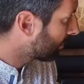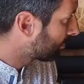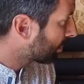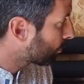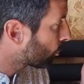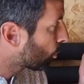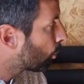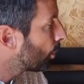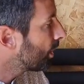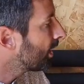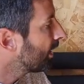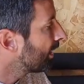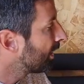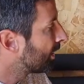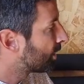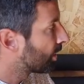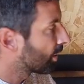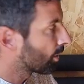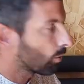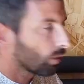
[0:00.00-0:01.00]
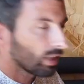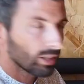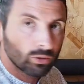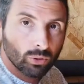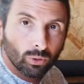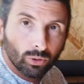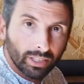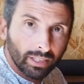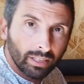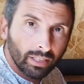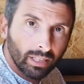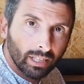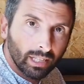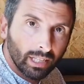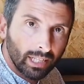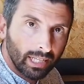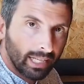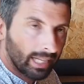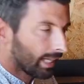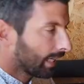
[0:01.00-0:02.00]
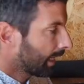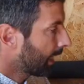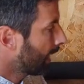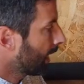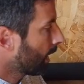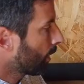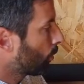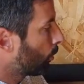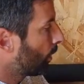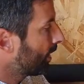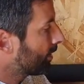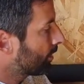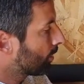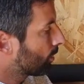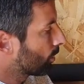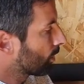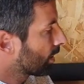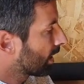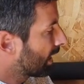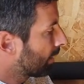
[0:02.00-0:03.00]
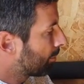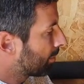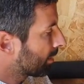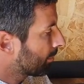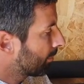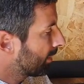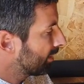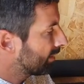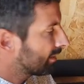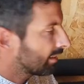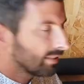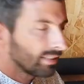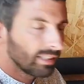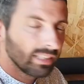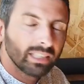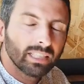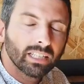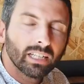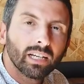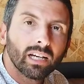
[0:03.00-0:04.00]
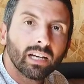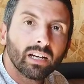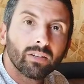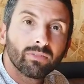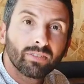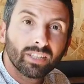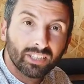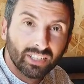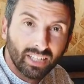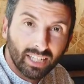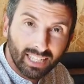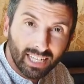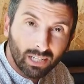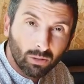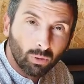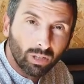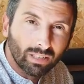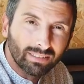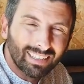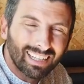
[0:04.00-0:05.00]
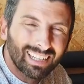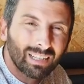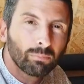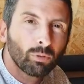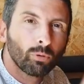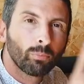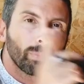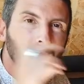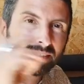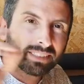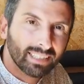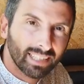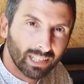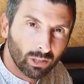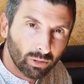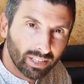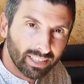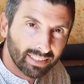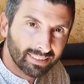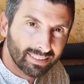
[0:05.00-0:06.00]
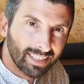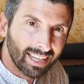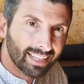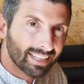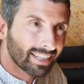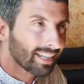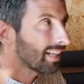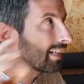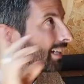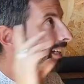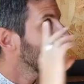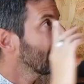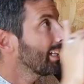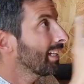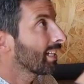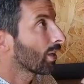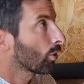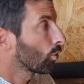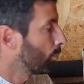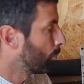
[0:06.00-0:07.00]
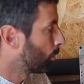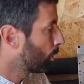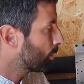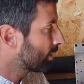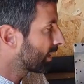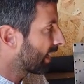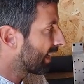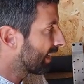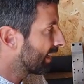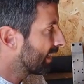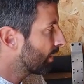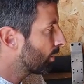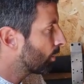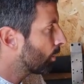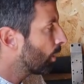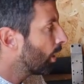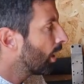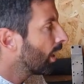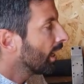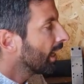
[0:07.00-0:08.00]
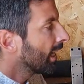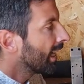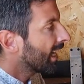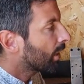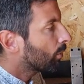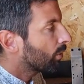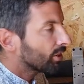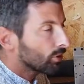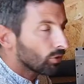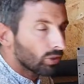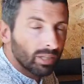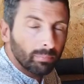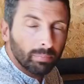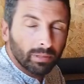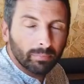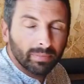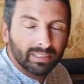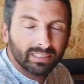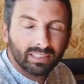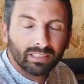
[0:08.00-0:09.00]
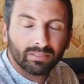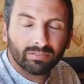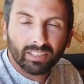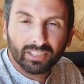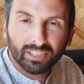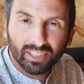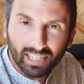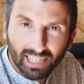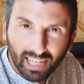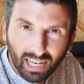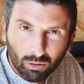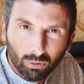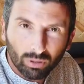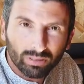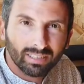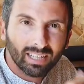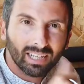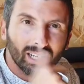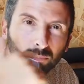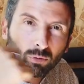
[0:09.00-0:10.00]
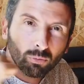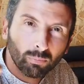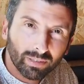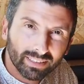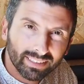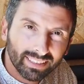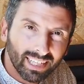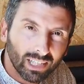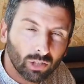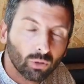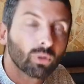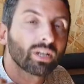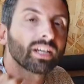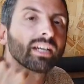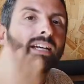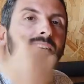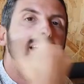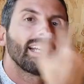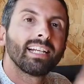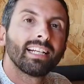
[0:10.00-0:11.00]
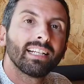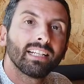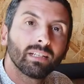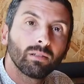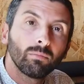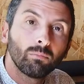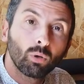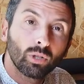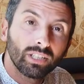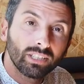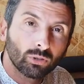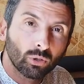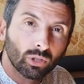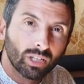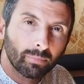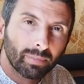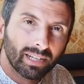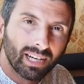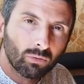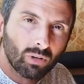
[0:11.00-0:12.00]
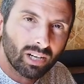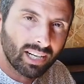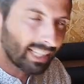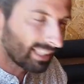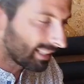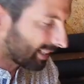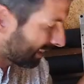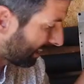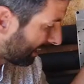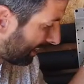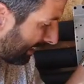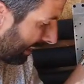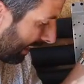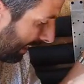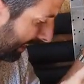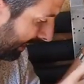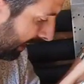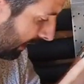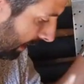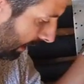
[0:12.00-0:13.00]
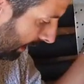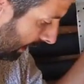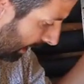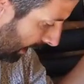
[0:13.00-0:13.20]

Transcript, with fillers: Abbiamo qui i circolatori eh, questo che permette di eh, far girare l'acqua tra la pompa di calore esterna e l'accumulo tecnico e questo che permette di far girare l'acqua tra la pompa di calore e il bollitore per l'acqua calda sanitaria.